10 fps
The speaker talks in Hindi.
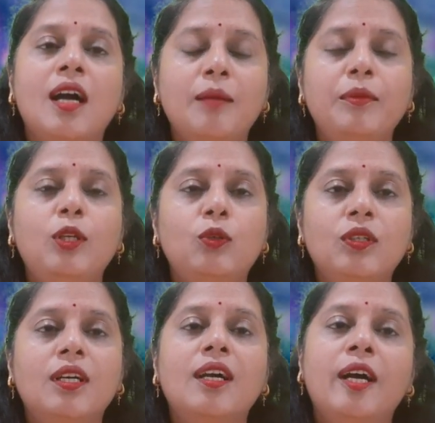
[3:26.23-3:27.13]
हम
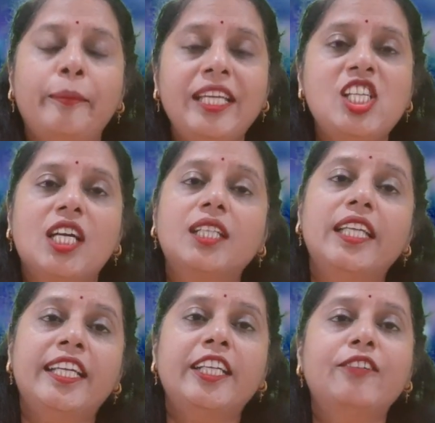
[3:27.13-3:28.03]
लोग हमेशा
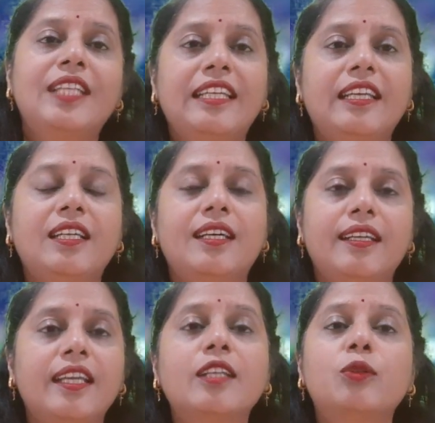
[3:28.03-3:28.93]
निगेटिव थिंकिंग
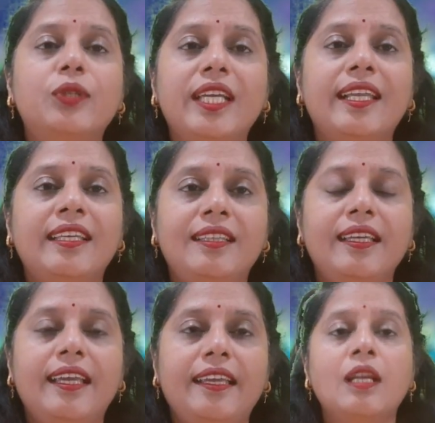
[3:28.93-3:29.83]
करके दुखी रहती
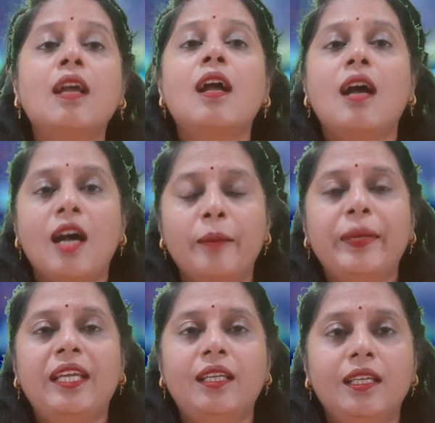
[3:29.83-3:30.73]
है
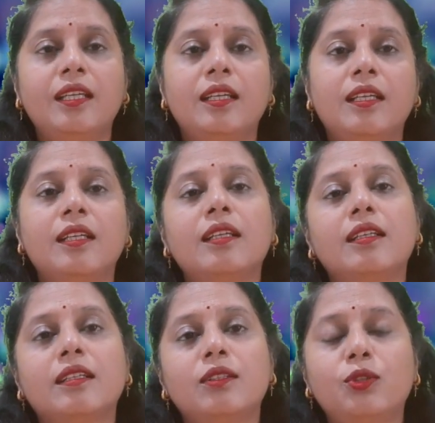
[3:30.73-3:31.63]
हमें
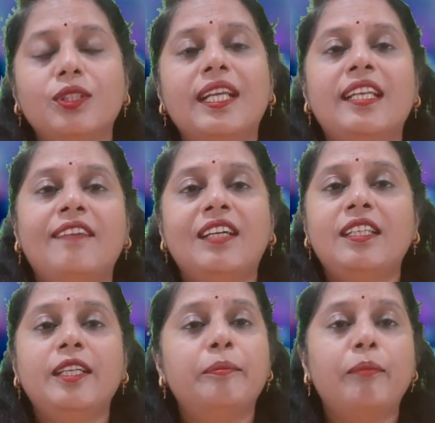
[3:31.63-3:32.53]
दुख देने
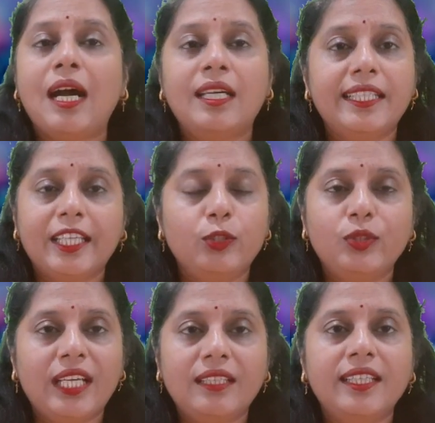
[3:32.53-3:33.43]
वाली बाहर की
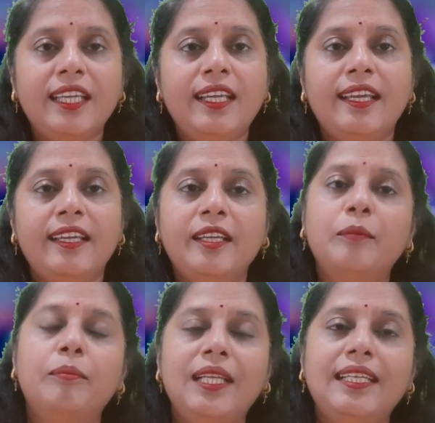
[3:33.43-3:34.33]
दुनिया नहीं है
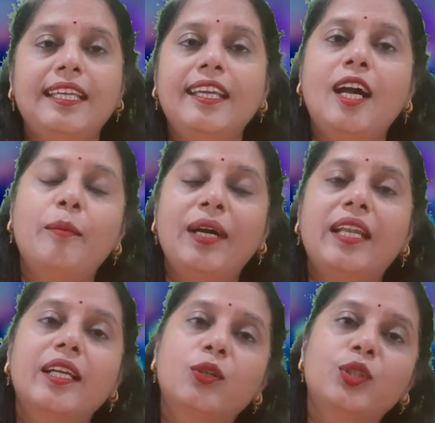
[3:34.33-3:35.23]
बल्कि
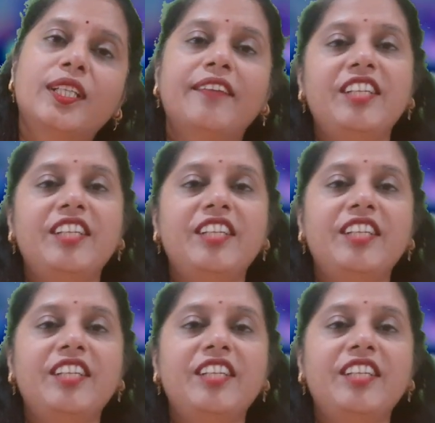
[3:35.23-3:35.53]
हमारे खुद के